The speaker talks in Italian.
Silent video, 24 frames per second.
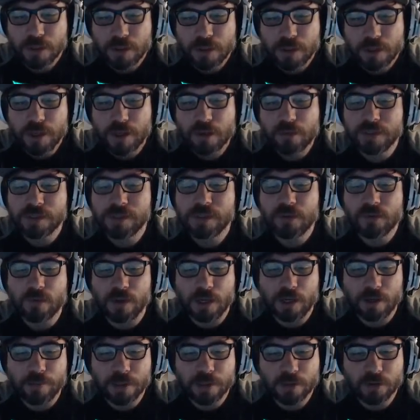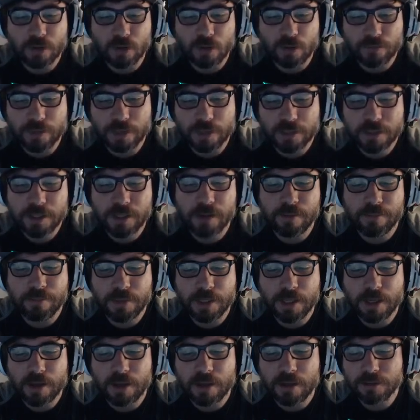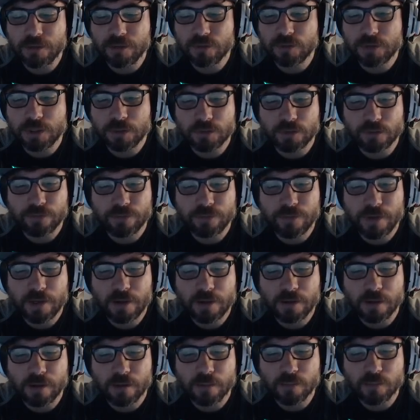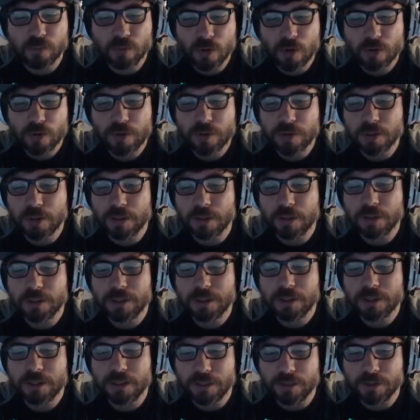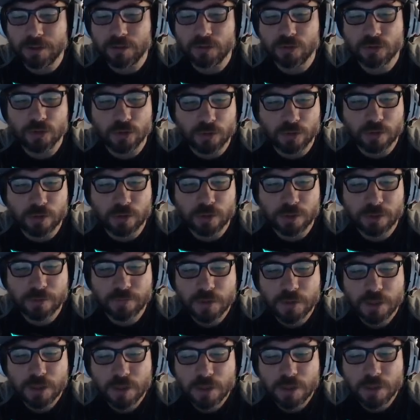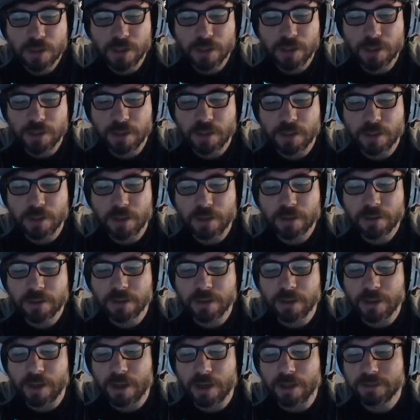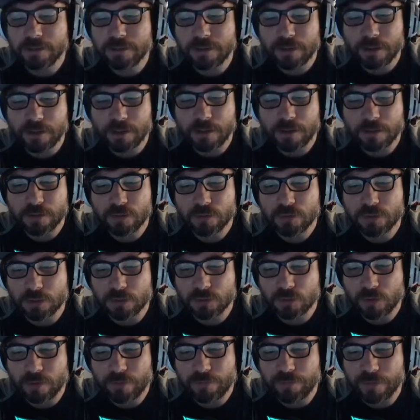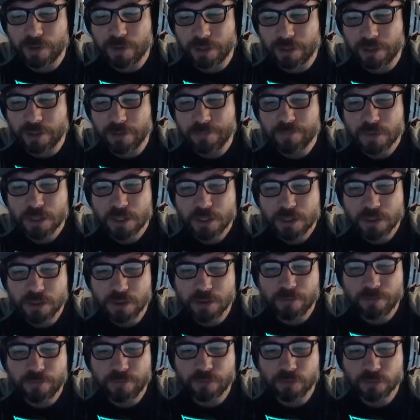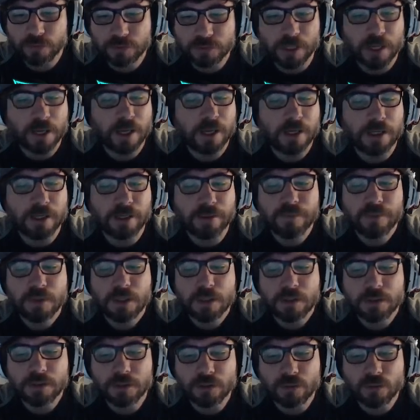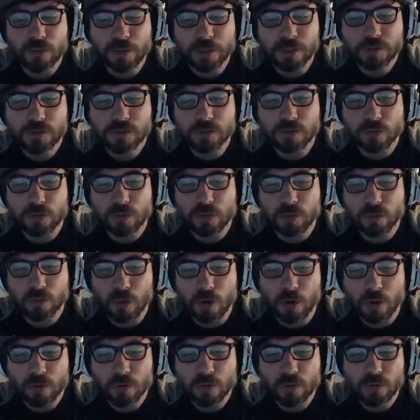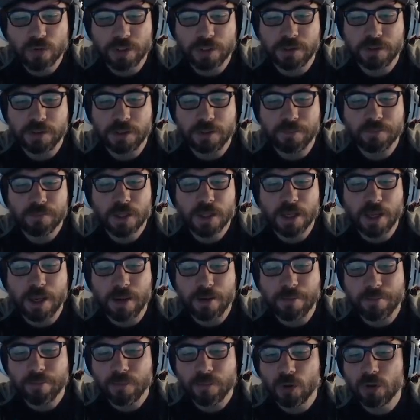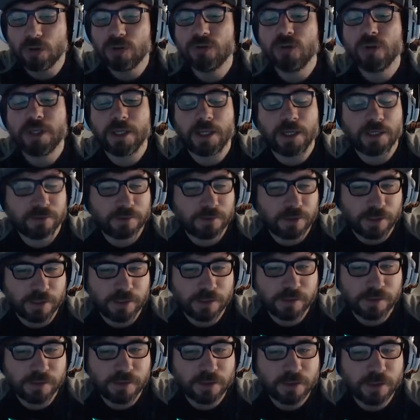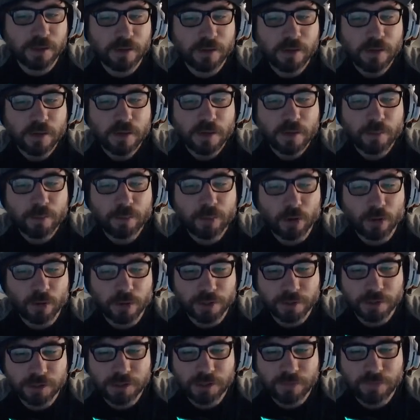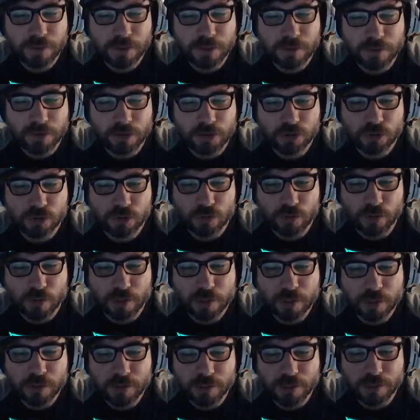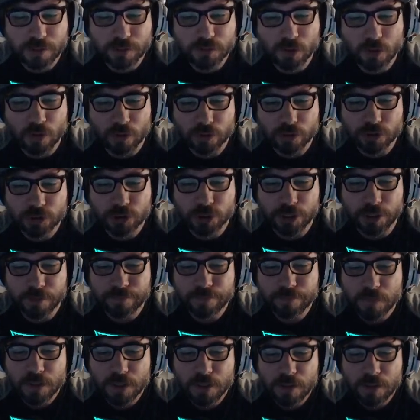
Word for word: E questa qua è la mangrovia che mi ha aiutato a farla il buon indoor e anche Andrea ha aiutato a fare il fondale di questo luogo quindi è molto caratteristica poi se vedete ci sono anche delle torce